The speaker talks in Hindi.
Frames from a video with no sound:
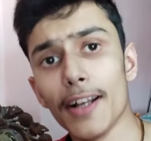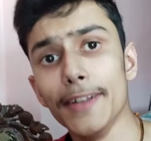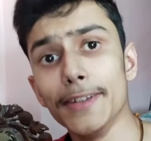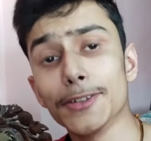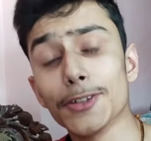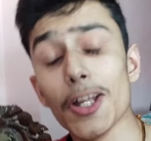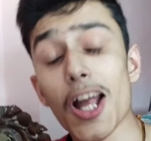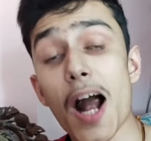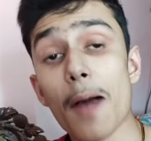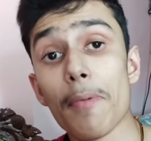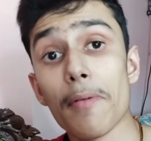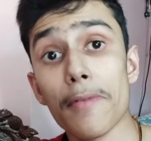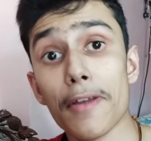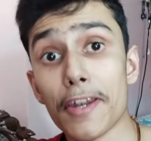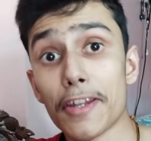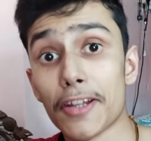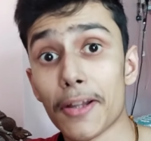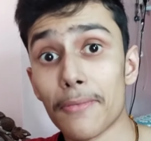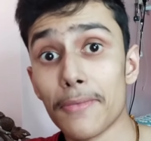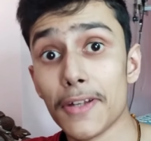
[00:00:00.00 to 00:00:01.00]
गाइस तो यहाँ पे
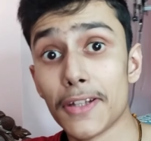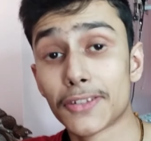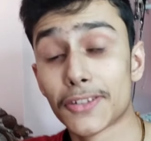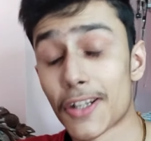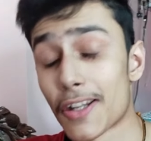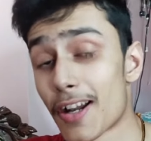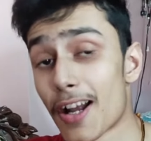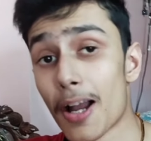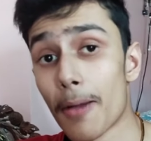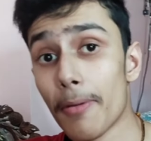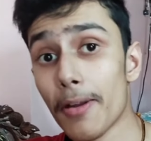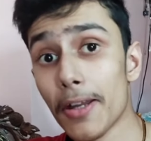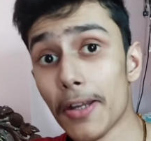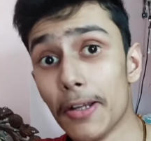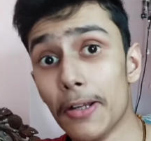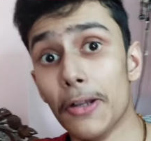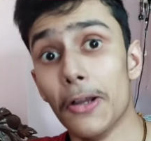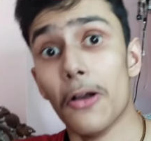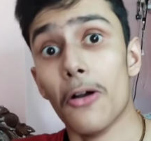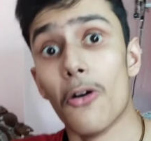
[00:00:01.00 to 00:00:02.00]
मेरी तबीयत ख़राब है
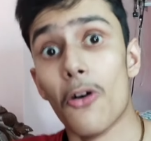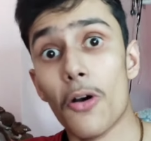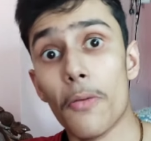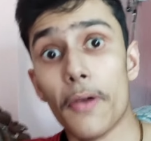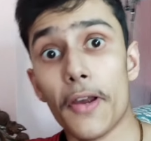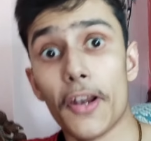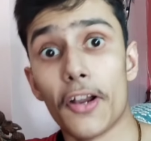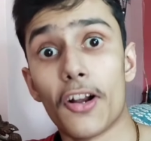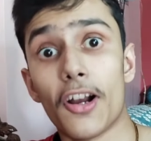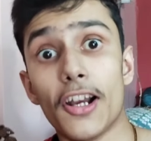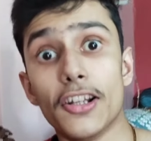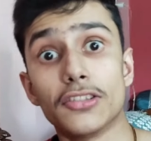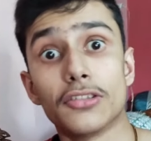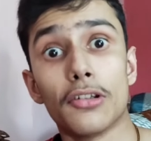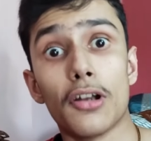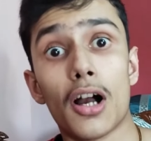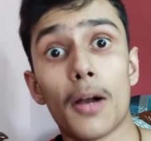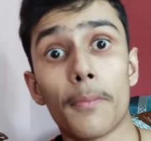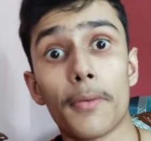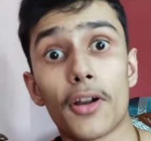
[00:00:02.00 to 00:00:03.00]
और मैंने गाइस
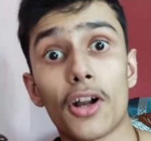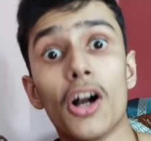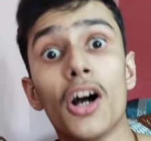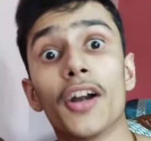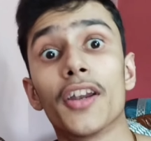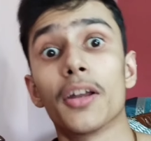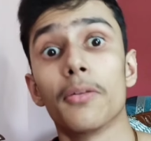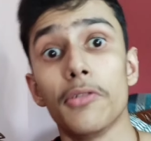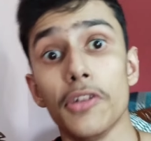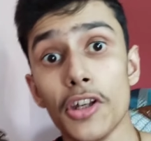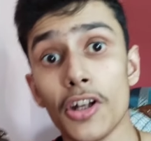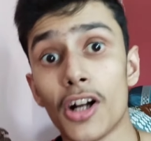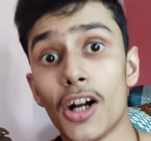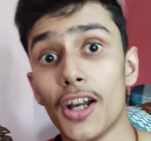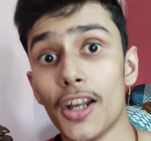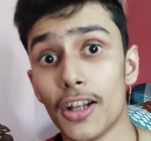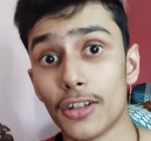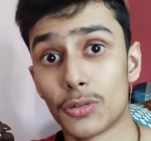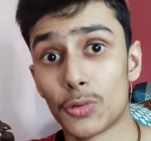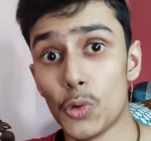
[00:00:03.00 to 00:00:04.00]
यहाँ पे खाना भी नहीं
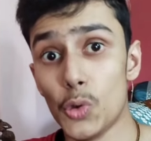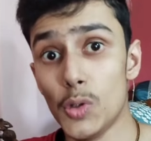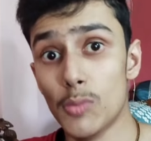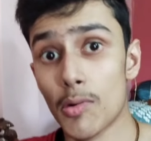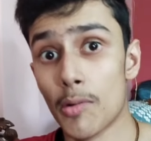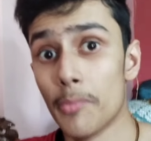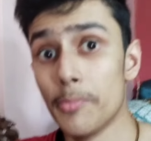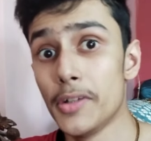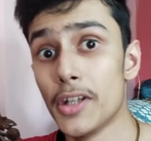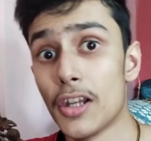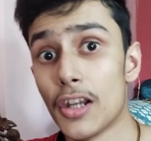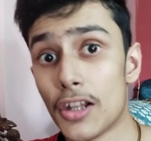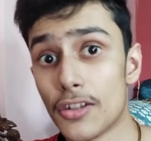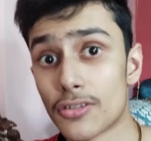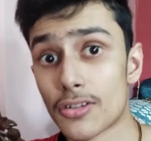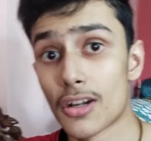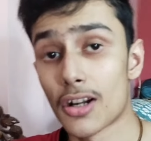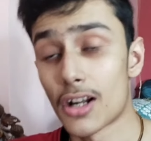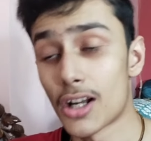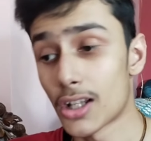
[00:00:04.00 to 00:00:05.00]
खाया स्कूल में मम्मी ने
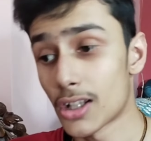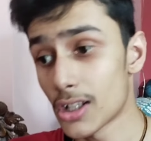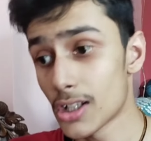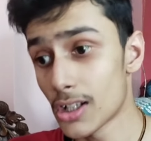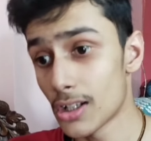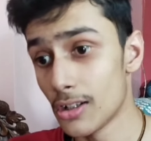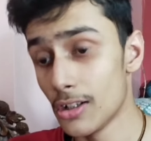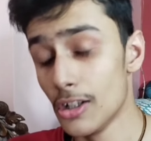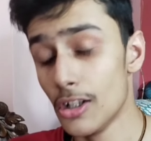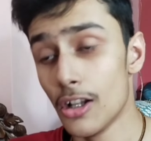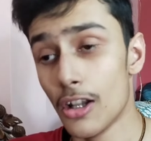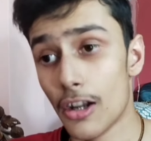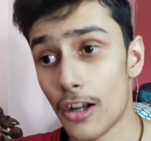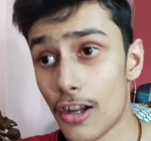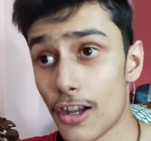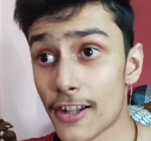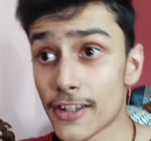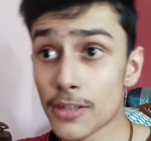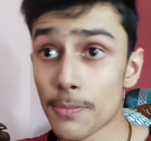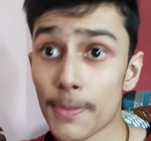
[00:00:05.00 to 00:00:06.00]
लंच रखा था
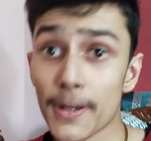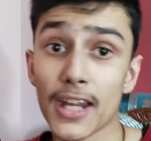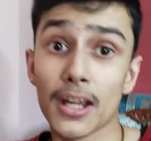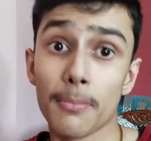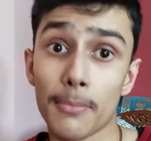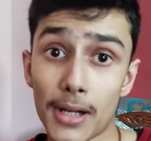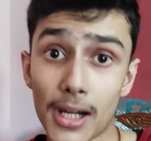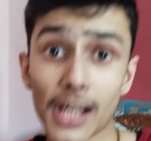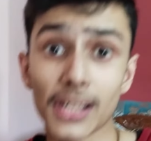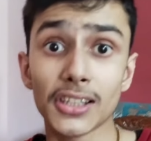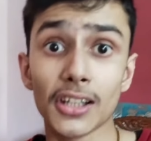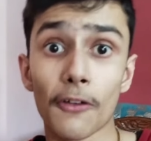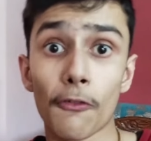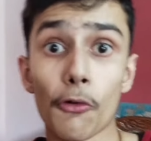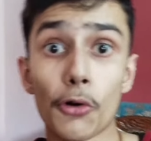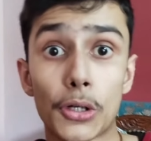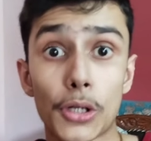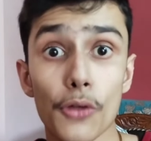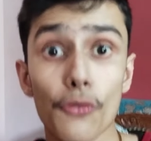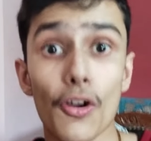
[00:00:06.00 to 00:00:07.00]
लंच ब्रेक मिला था
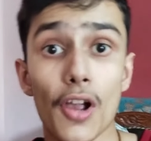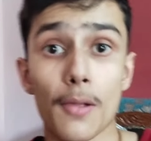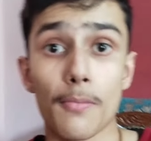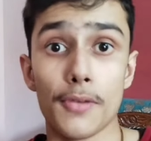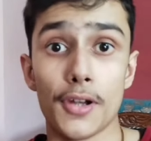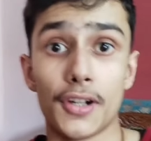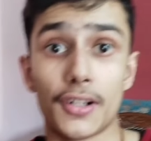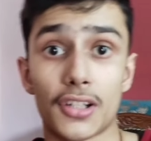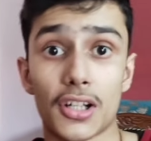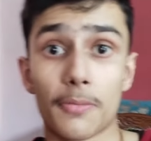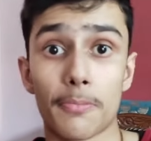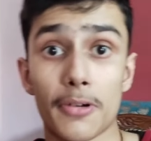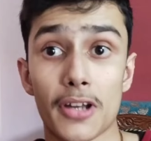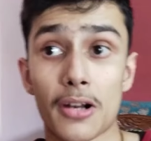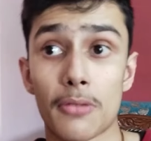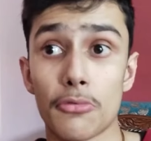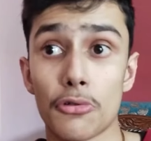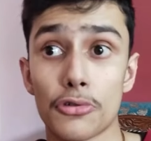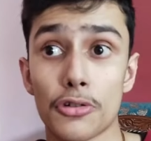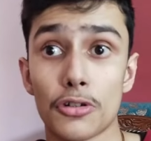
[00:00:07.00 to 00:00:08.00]
फोर्टी फाइव मिनट का पर
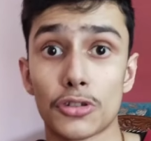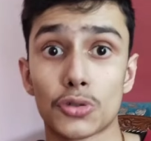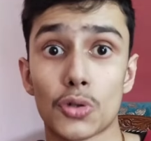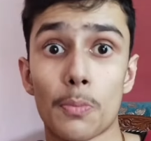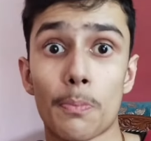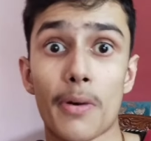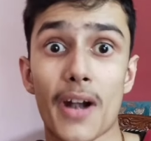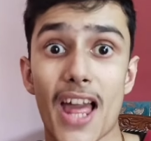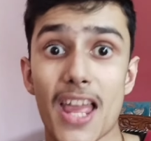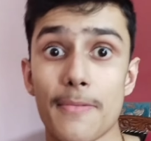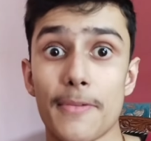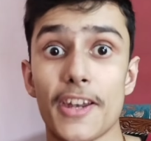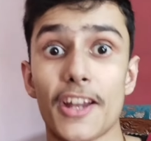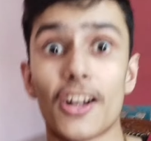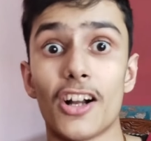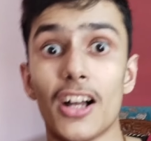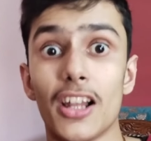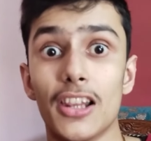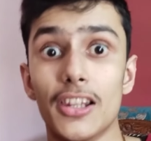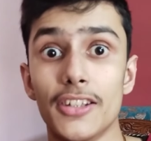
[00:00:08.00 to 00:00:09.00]
हम लोग ने उसको पढ़ाई में
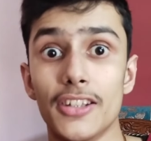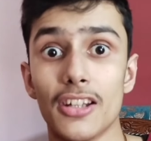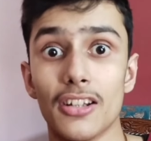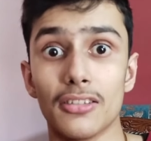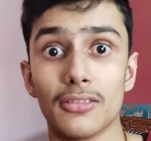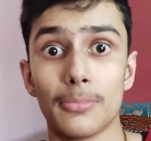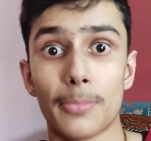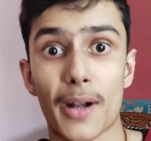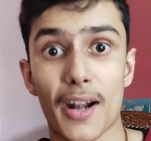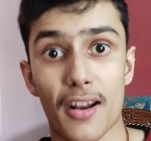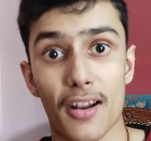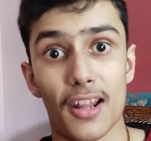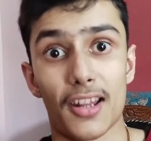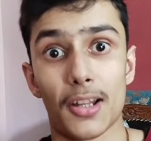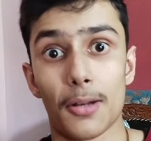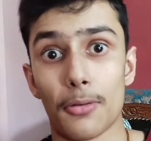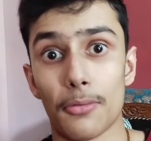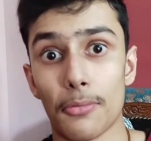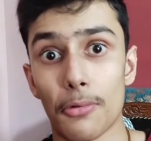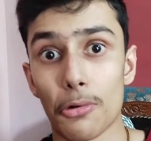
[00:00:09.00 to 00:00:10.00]
निकाल दिया पढ़ रहे
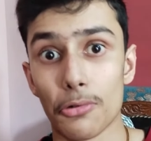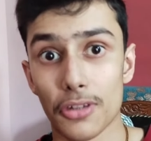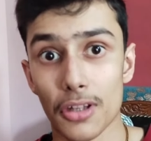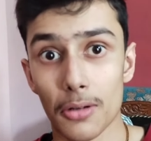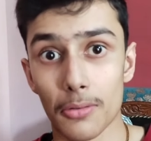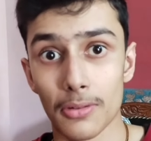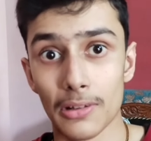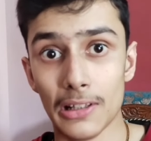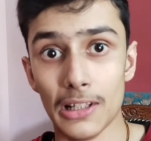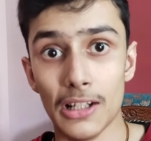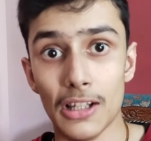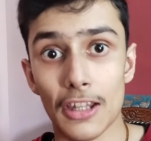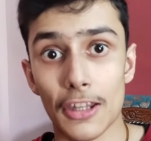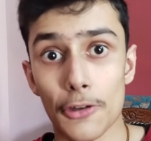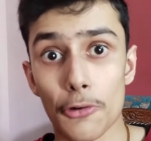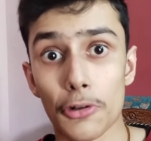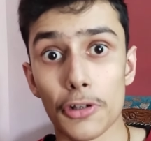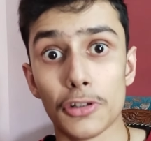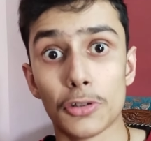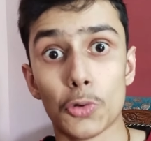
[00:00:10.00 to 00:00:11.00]
थे हम लोग जाओ
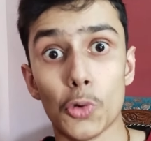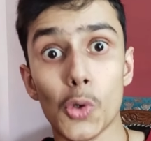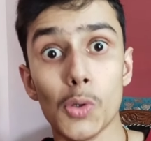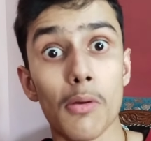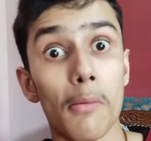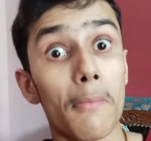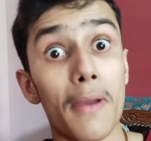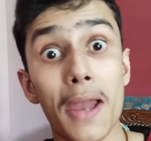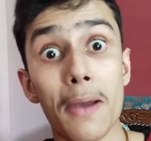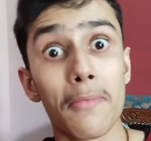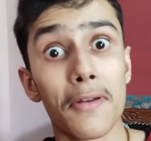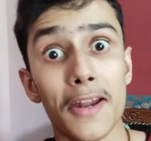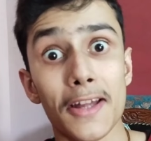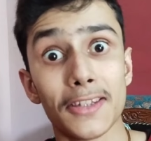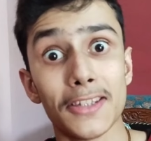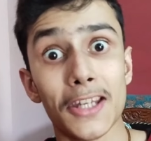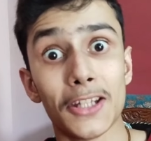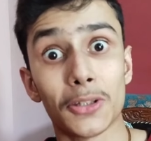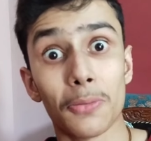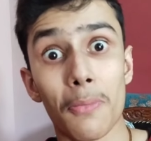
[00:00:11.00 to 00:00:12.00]
क्योंकि स्कूल में मैम
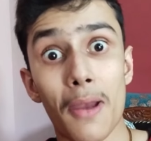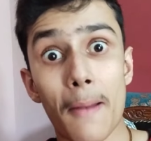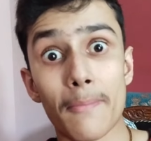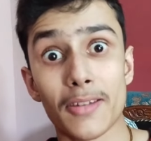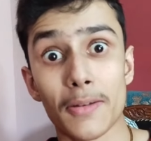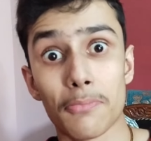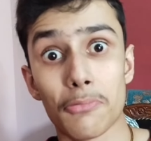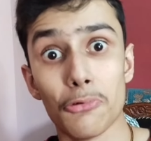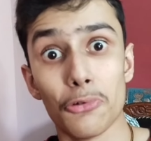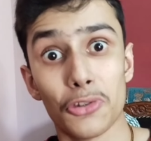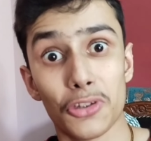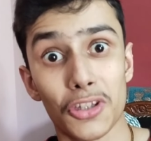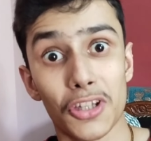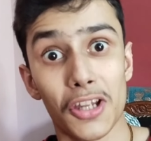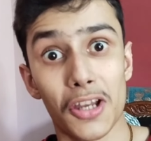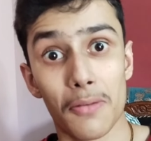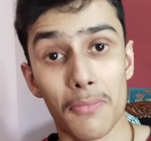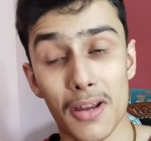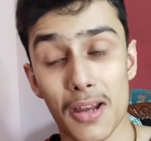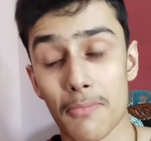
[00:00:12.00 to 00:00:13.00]
रहती है तो मैम से पूछते
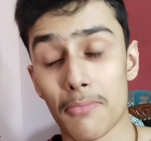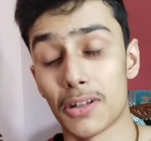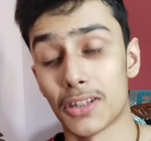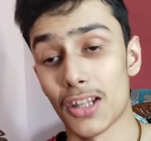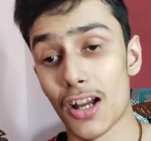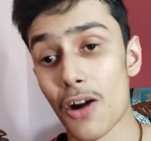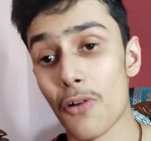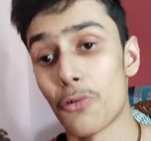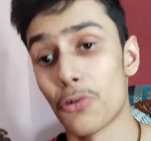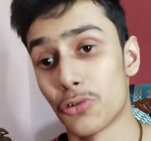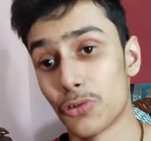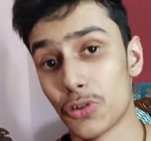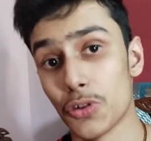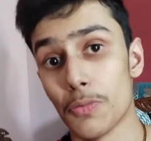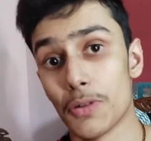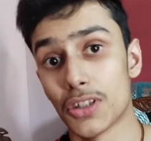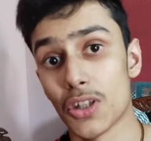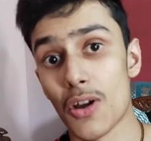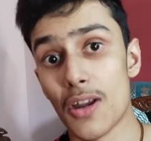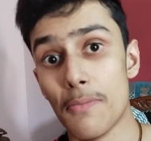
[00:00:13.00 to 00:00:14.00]
हैं मैम बताओ कुछ तो
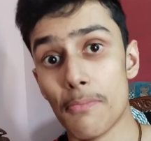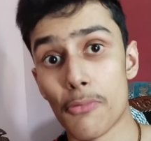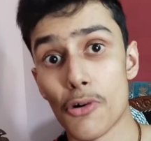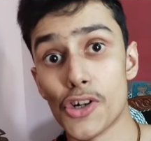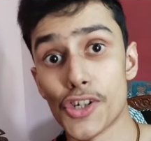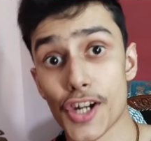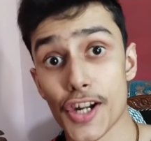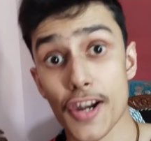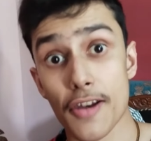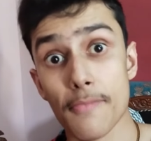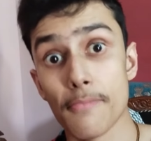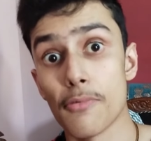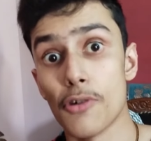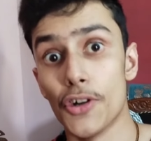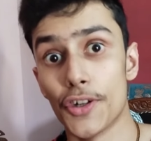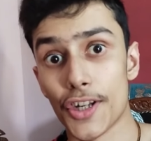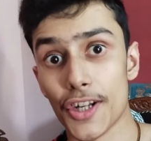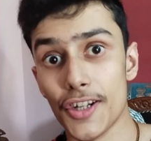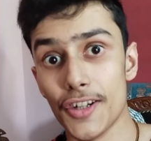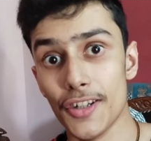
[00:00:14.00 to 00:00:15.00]
बताओ इम्पोर्टेंट
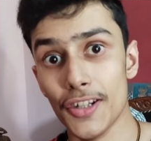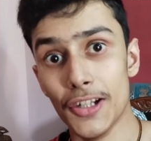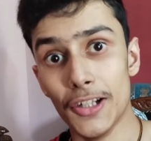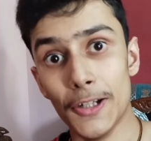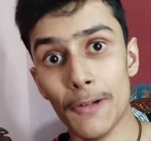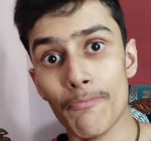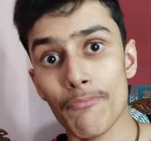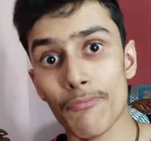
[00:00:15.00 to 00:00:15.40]
इम्पोर्टेंट